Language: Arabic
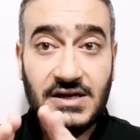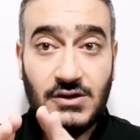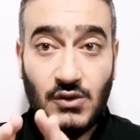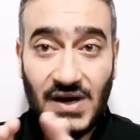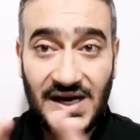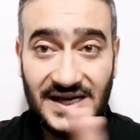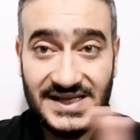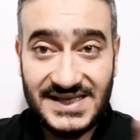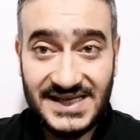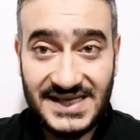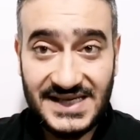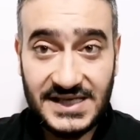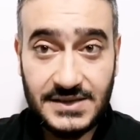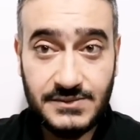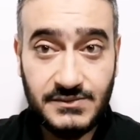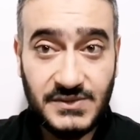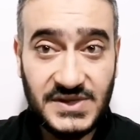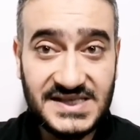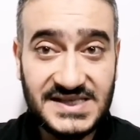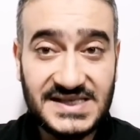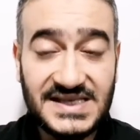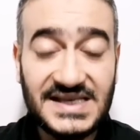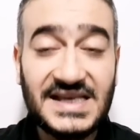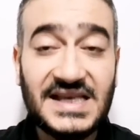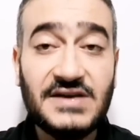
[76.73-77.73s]
لوحدها
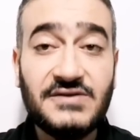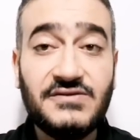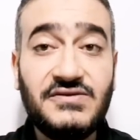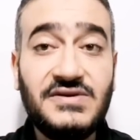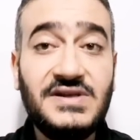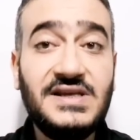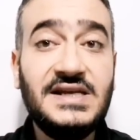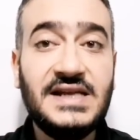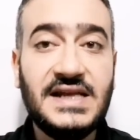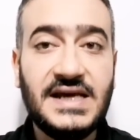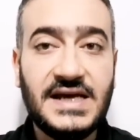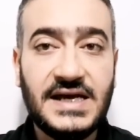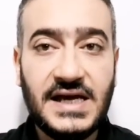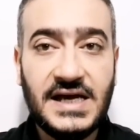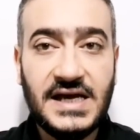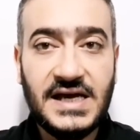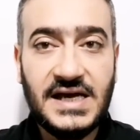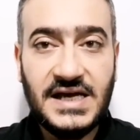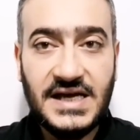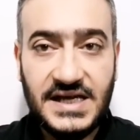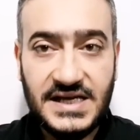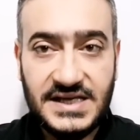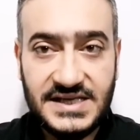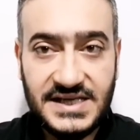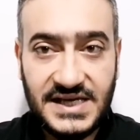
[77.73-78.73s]
بس كفيلة
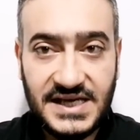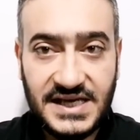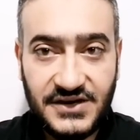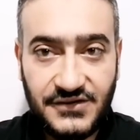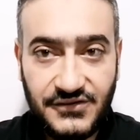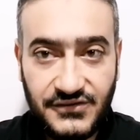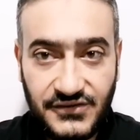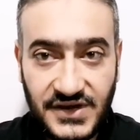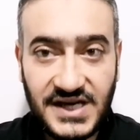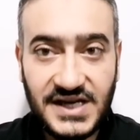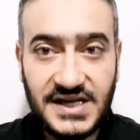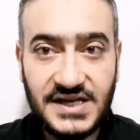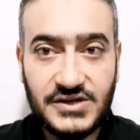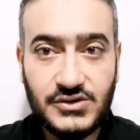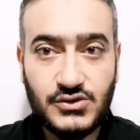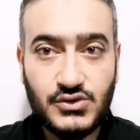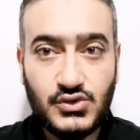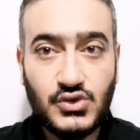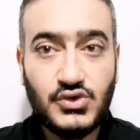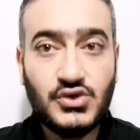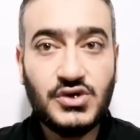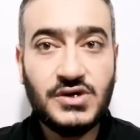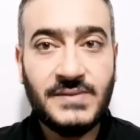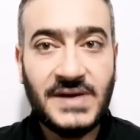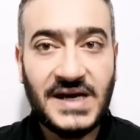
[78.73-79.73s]
إنها فعلا
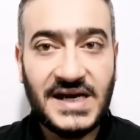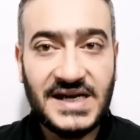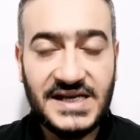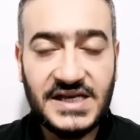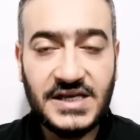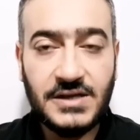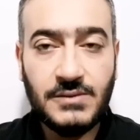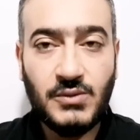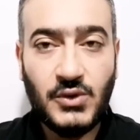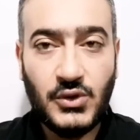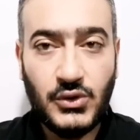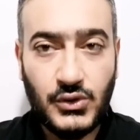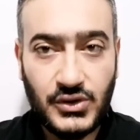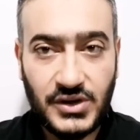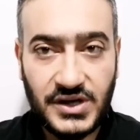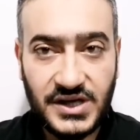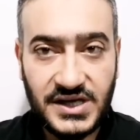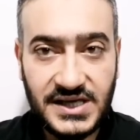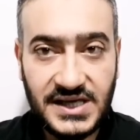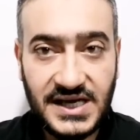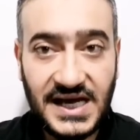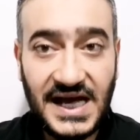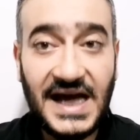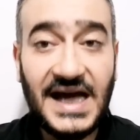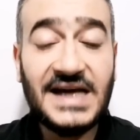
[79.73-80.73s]
تنعم عليك
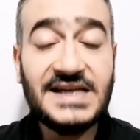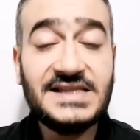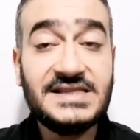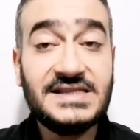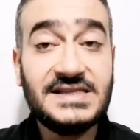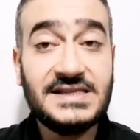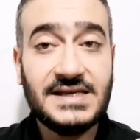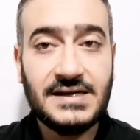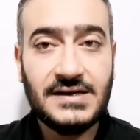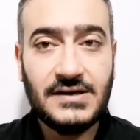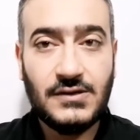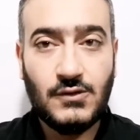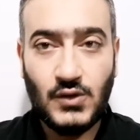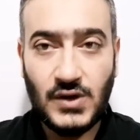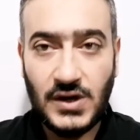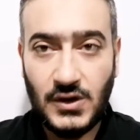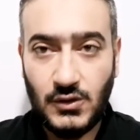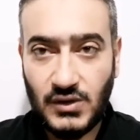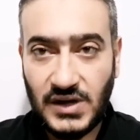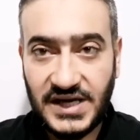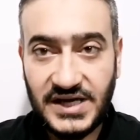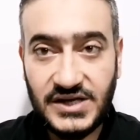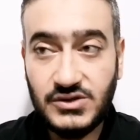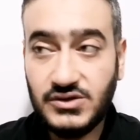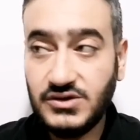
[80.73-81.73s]
بذرية حتى
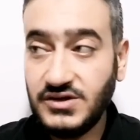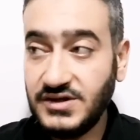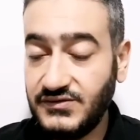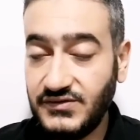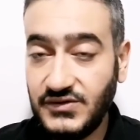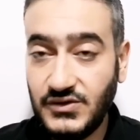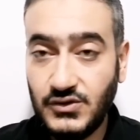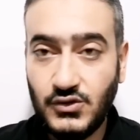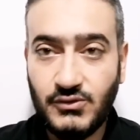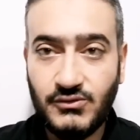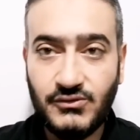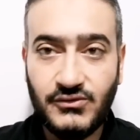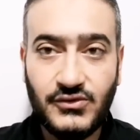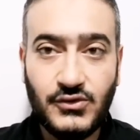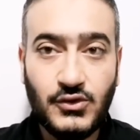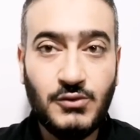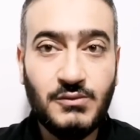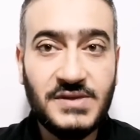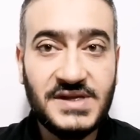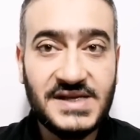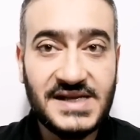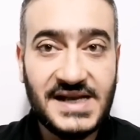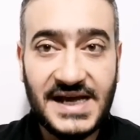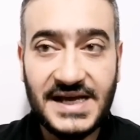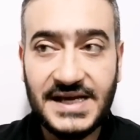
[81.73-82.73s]
ولو لقيتي فيهم في
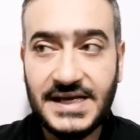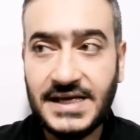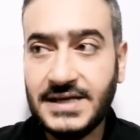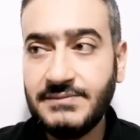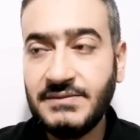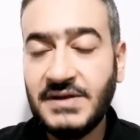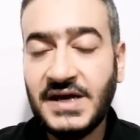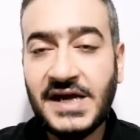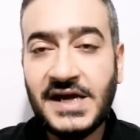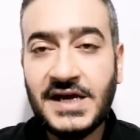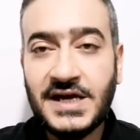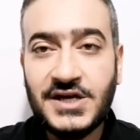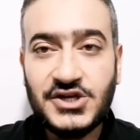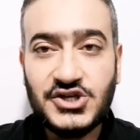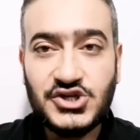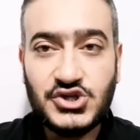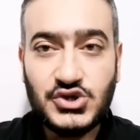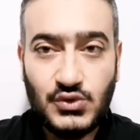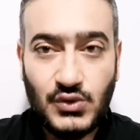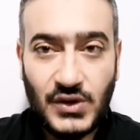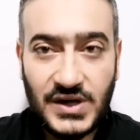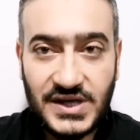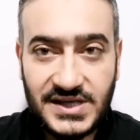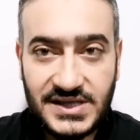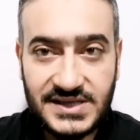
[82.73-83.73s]
يوم من الأيام
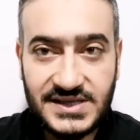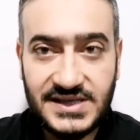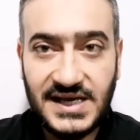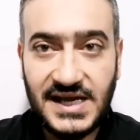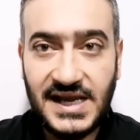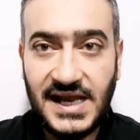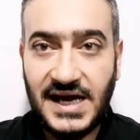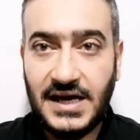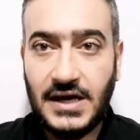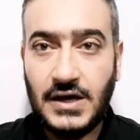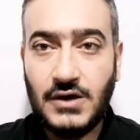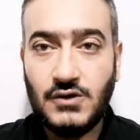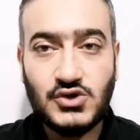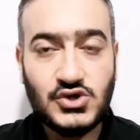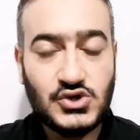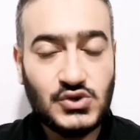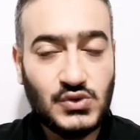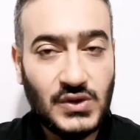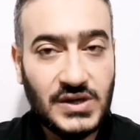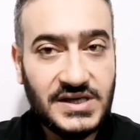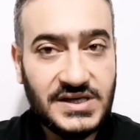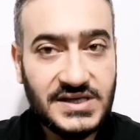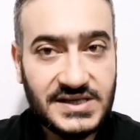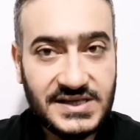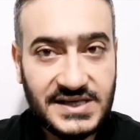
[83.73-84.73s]
شوية دلع
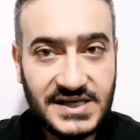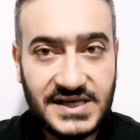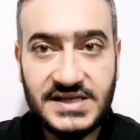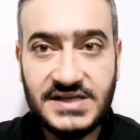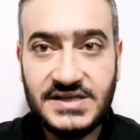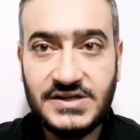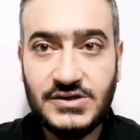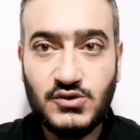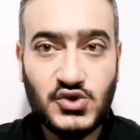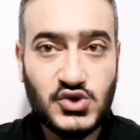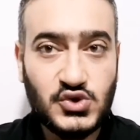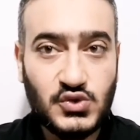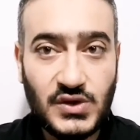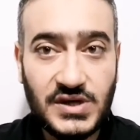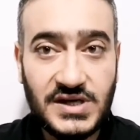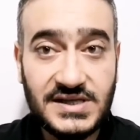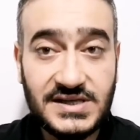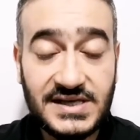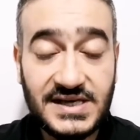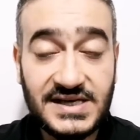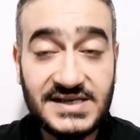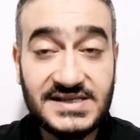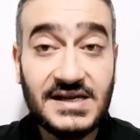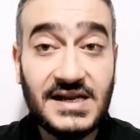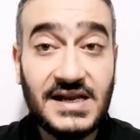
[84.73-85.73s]
وشوية عند وشوية
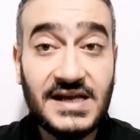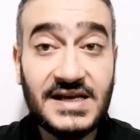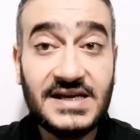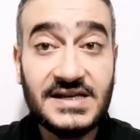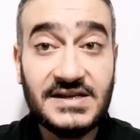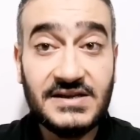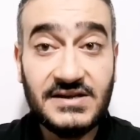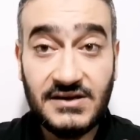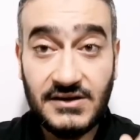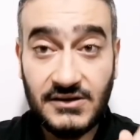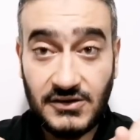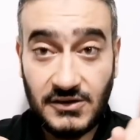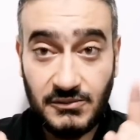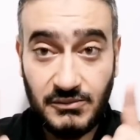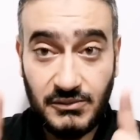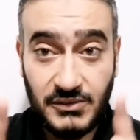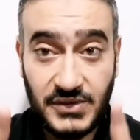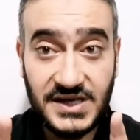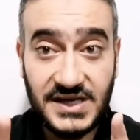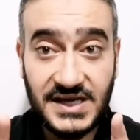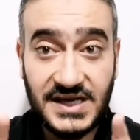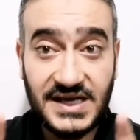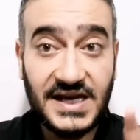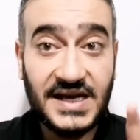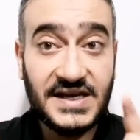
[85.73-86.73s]
كذا لكن
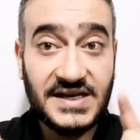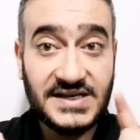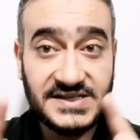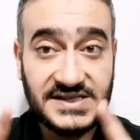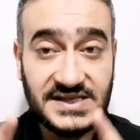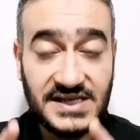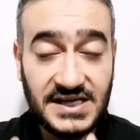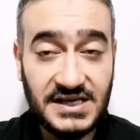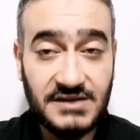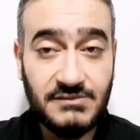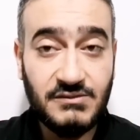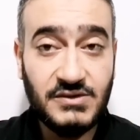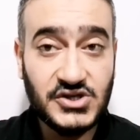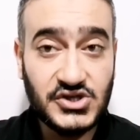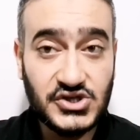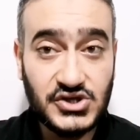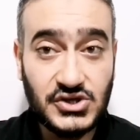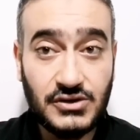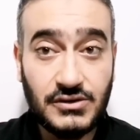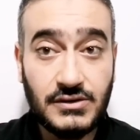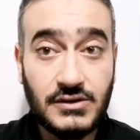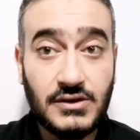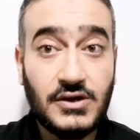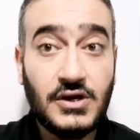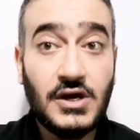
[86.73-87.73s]
ربنا هيستجيب إن
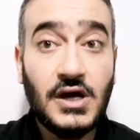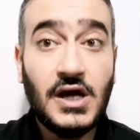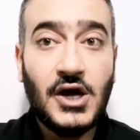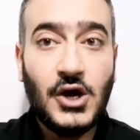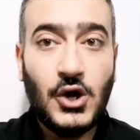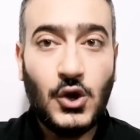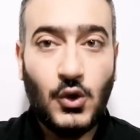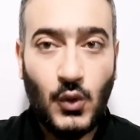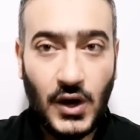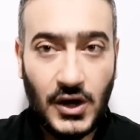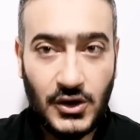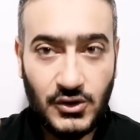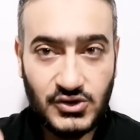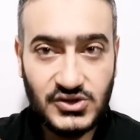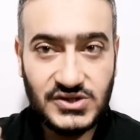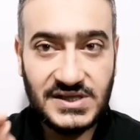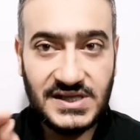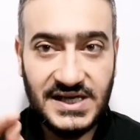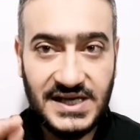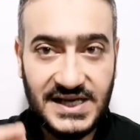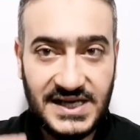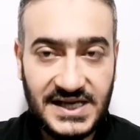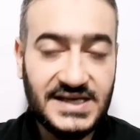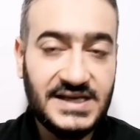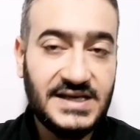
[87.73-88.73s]
شاء الله
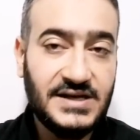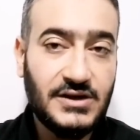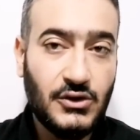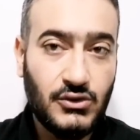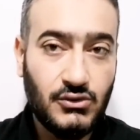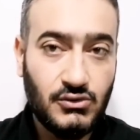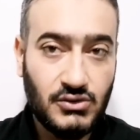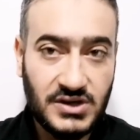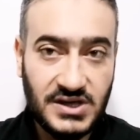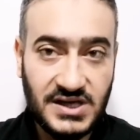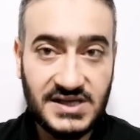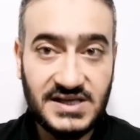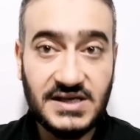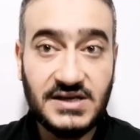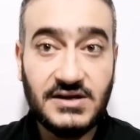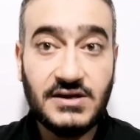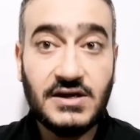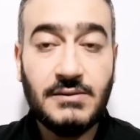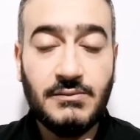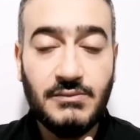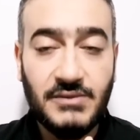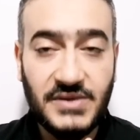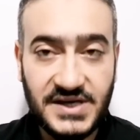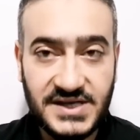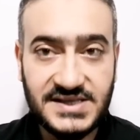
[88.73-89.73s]
وهيصلح لك ذريتك
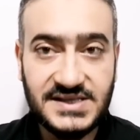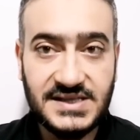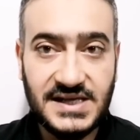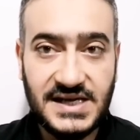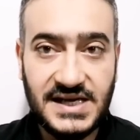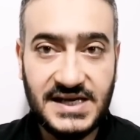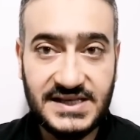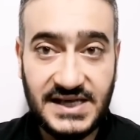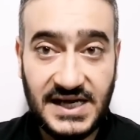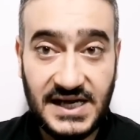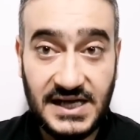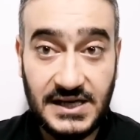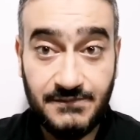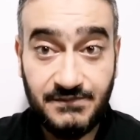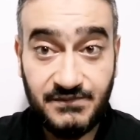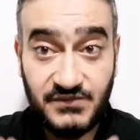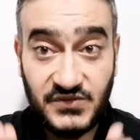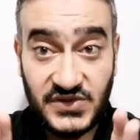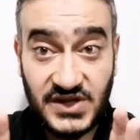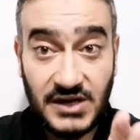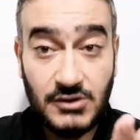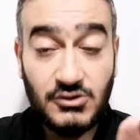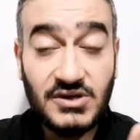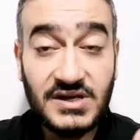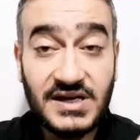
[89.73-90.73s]
بإذن الله تعالى
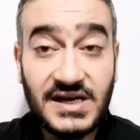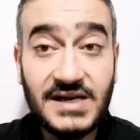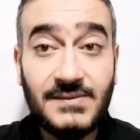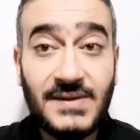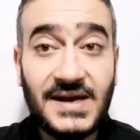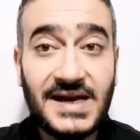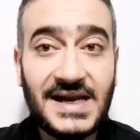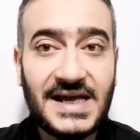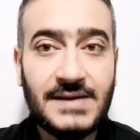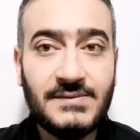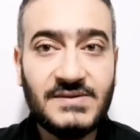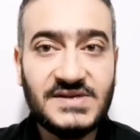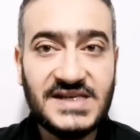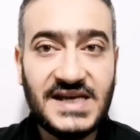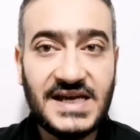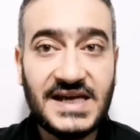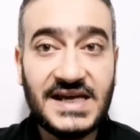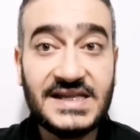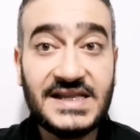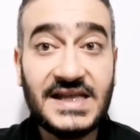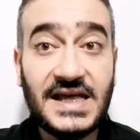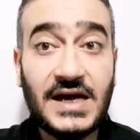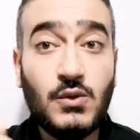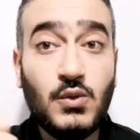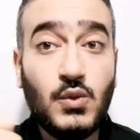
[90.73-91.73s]
تعالوا نتكلم على خمس
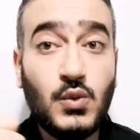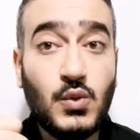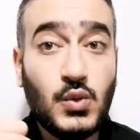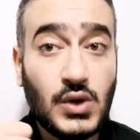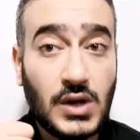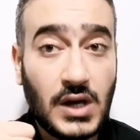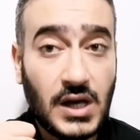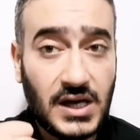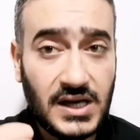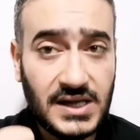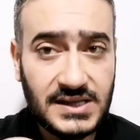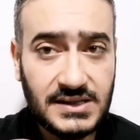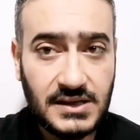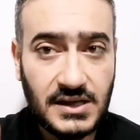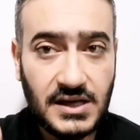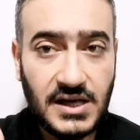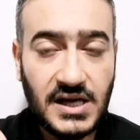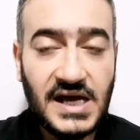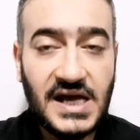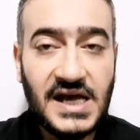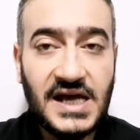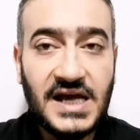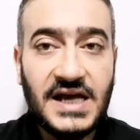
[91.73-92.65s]
حاجات أول غلطة